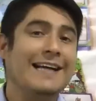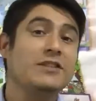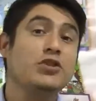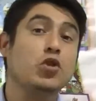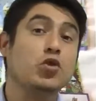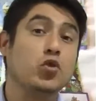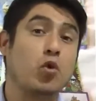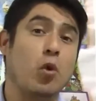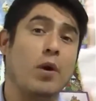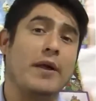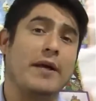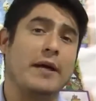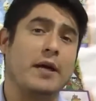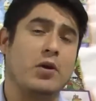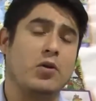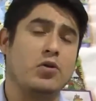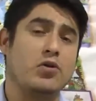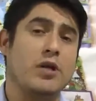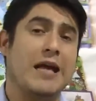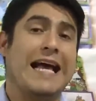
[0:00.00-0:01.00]
Estos
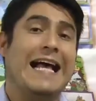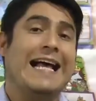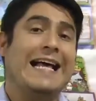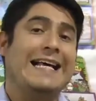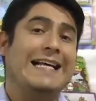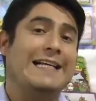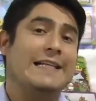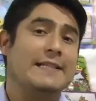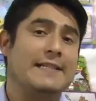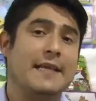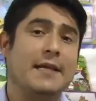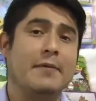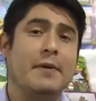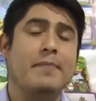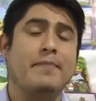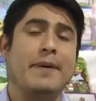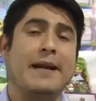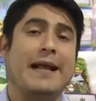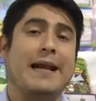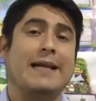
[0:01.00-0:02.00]
cuadernos
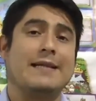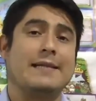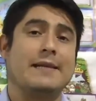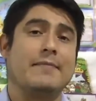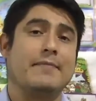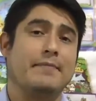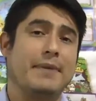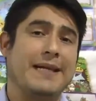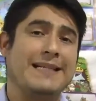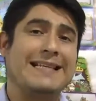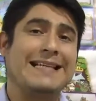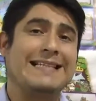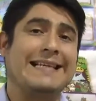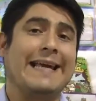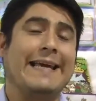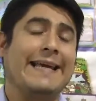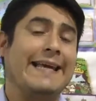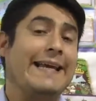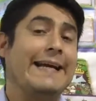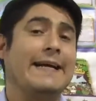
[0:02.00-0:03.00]
sirven para las empresas
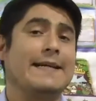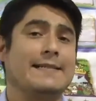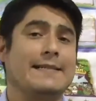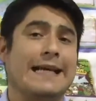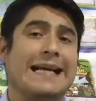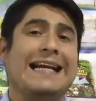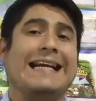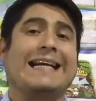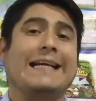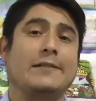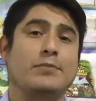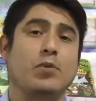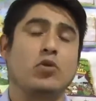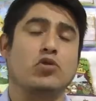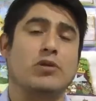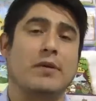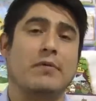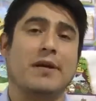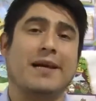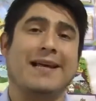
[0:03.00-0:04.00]
que quieren hacer
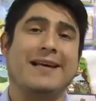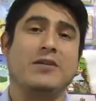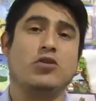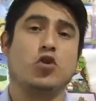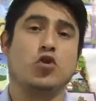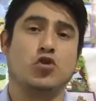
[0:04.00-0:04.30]
responsabilidad